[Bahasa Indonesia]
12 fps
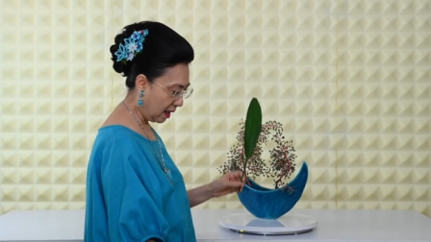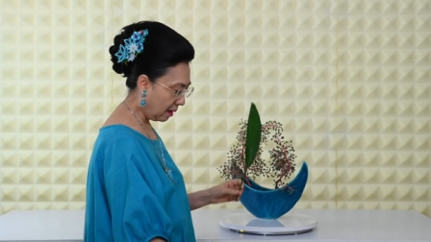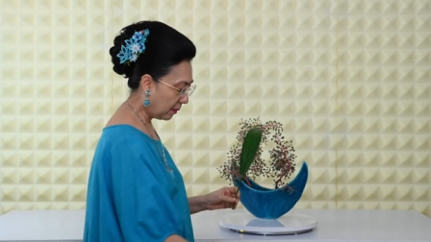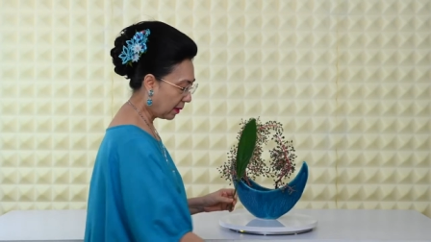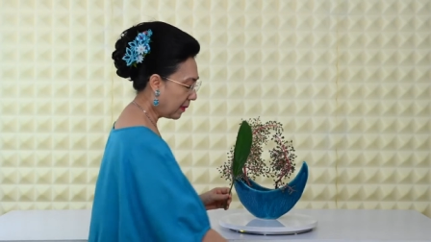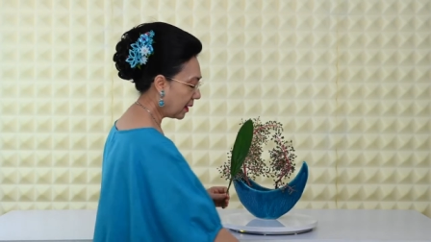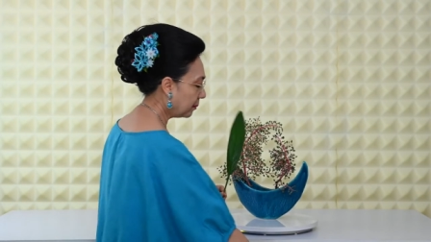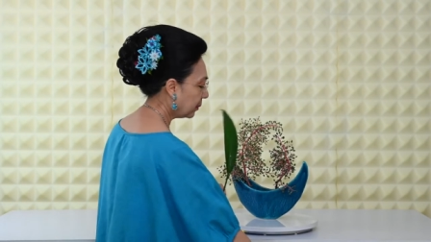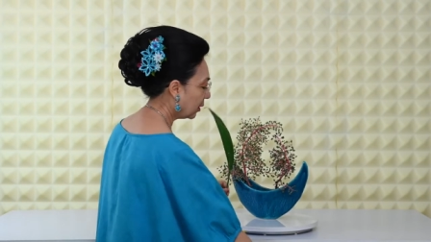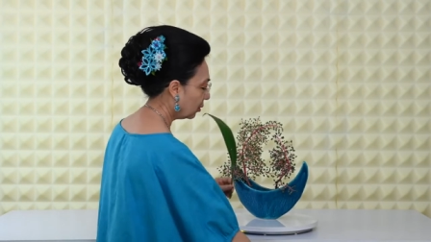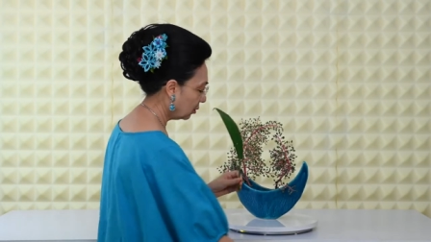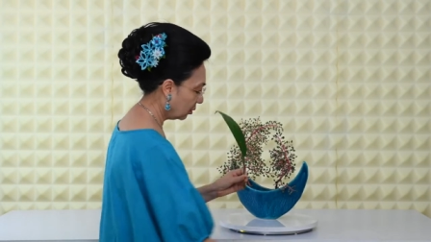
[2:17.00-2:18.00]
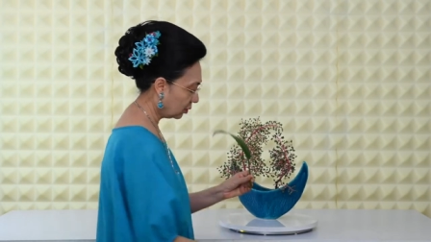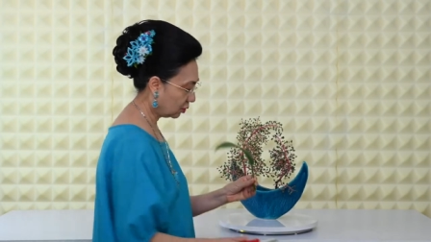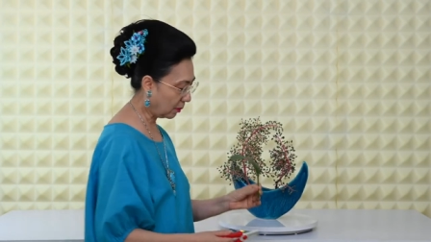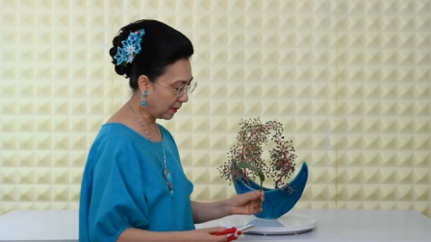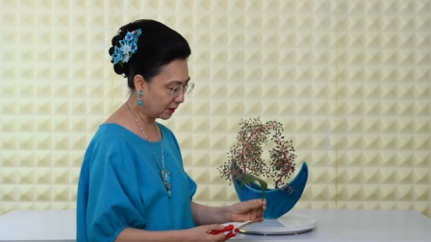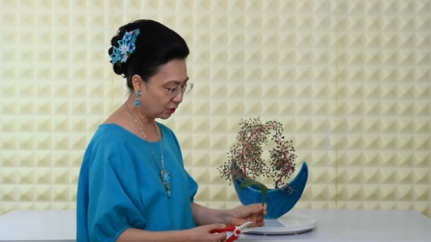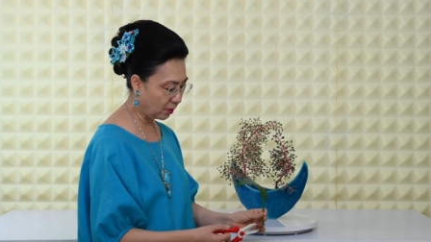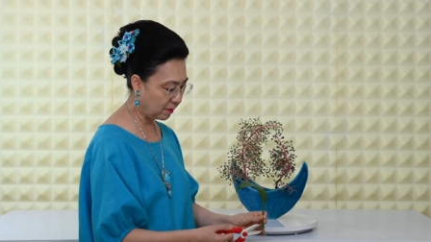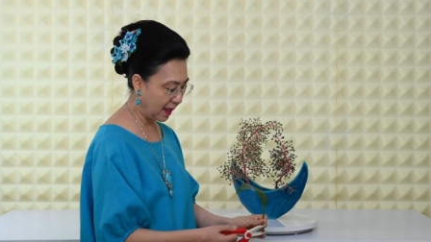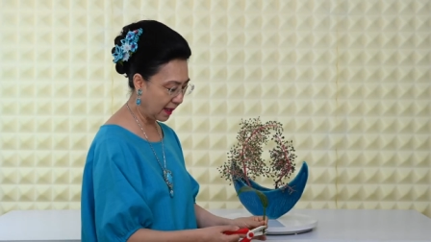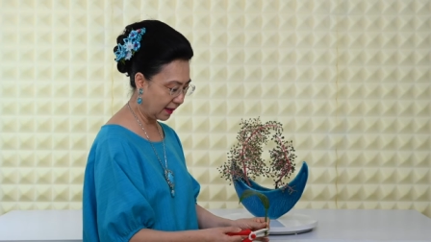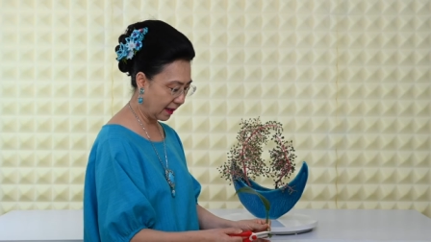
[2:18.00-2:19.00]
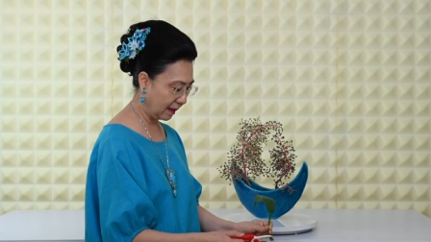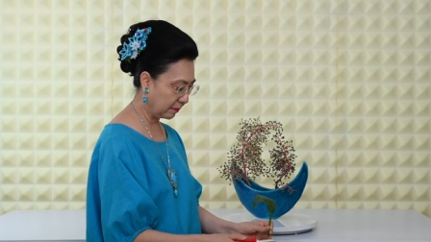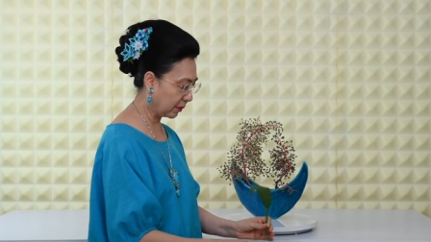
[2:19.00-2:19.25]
Memang perlu coba-coba ya,